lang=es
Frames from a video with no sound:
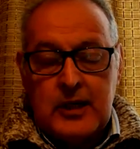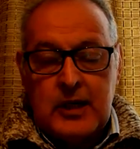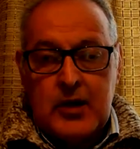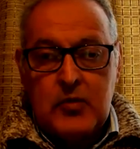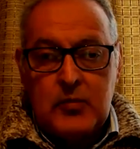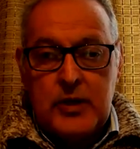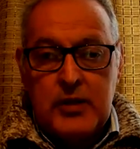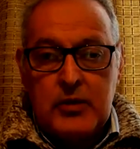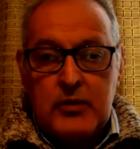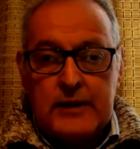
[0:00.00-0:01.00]
ha
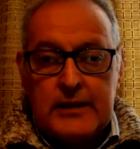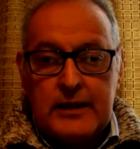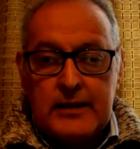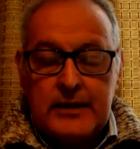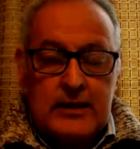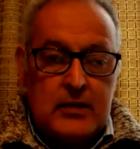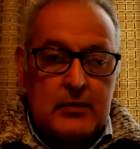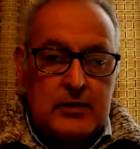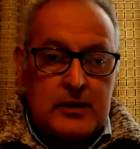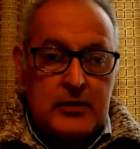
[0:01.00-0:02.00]
cumplido el
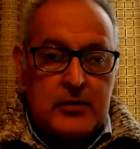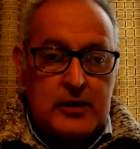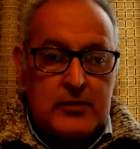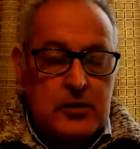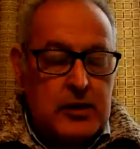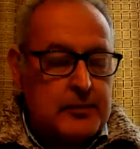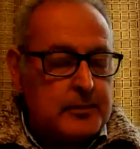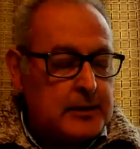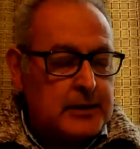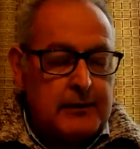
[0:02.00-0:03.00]
95% de su
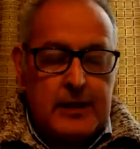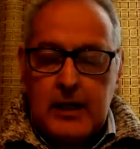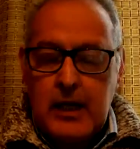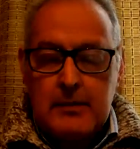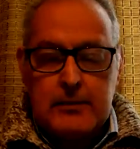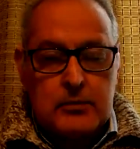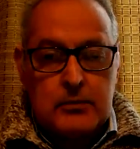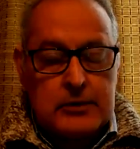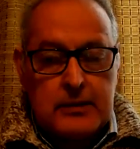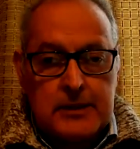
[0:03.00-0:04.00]
responsabilidad
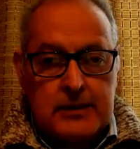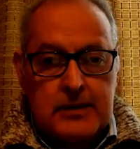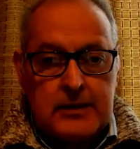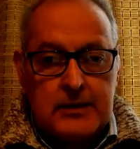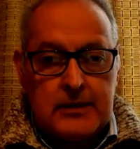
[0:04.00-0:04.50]
absolutamente.